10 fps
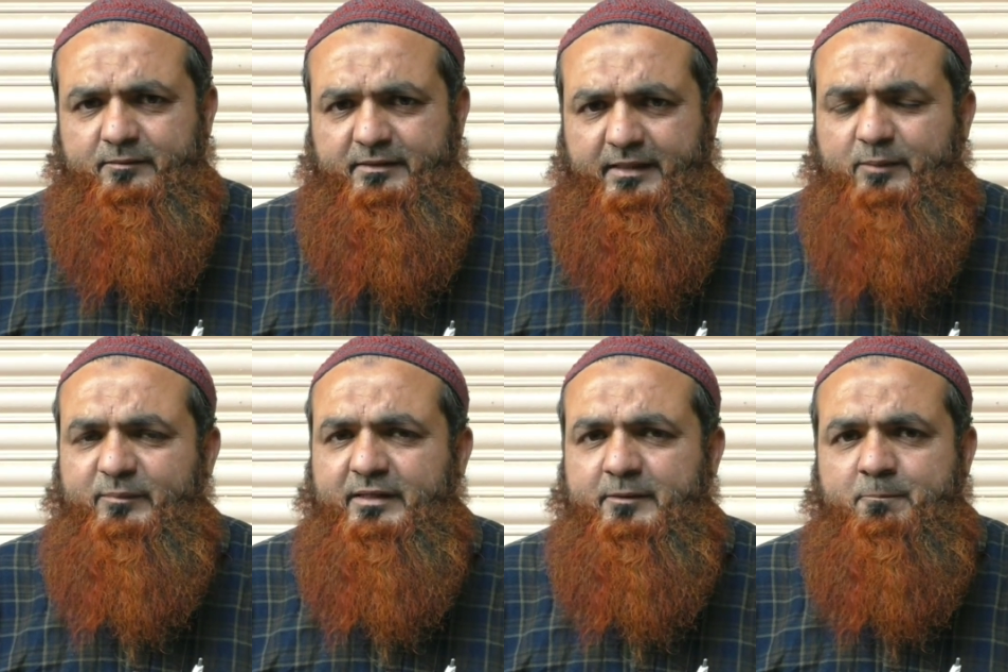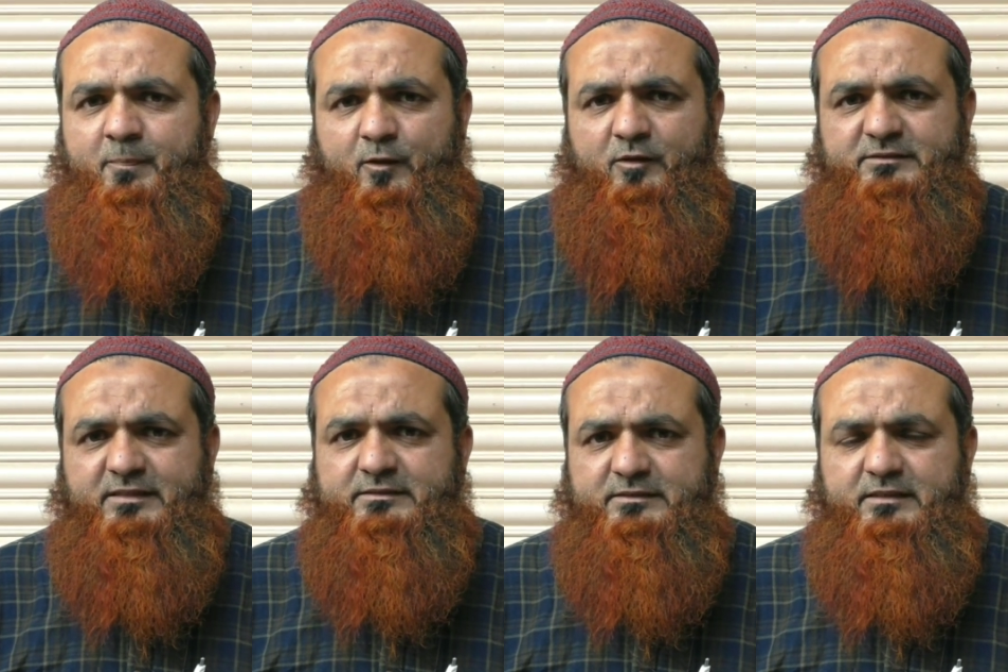न्याय मिले और
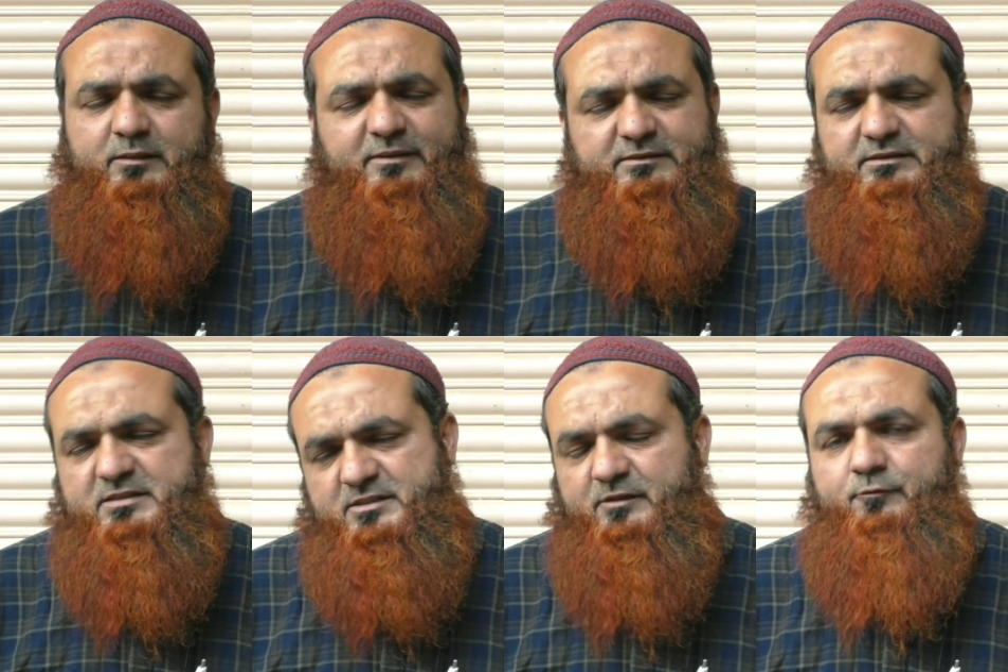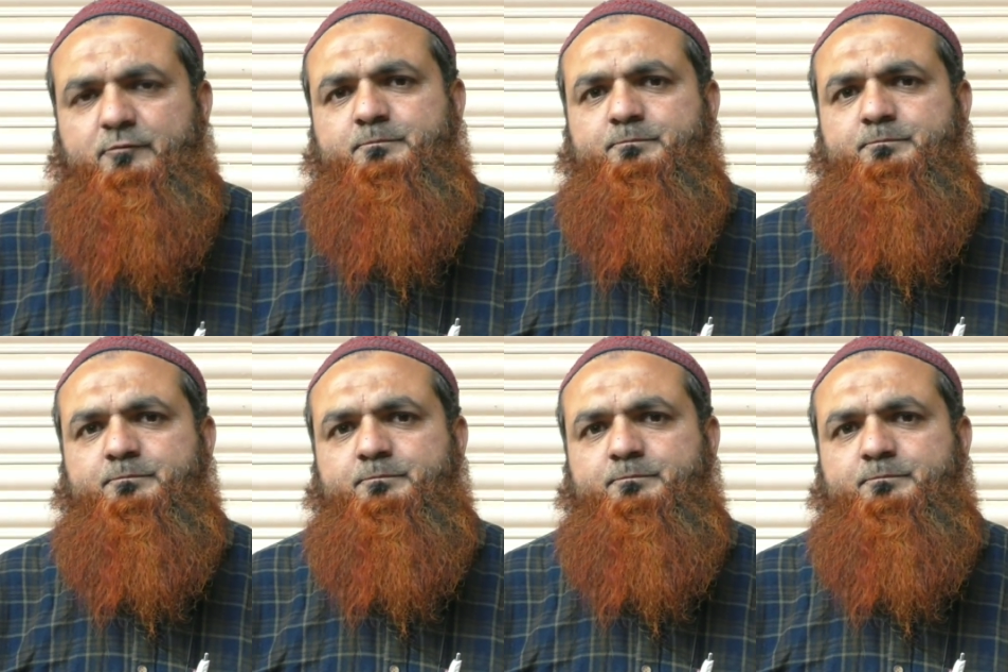जल्द से जल्द हमारे साथ इंसाफ हो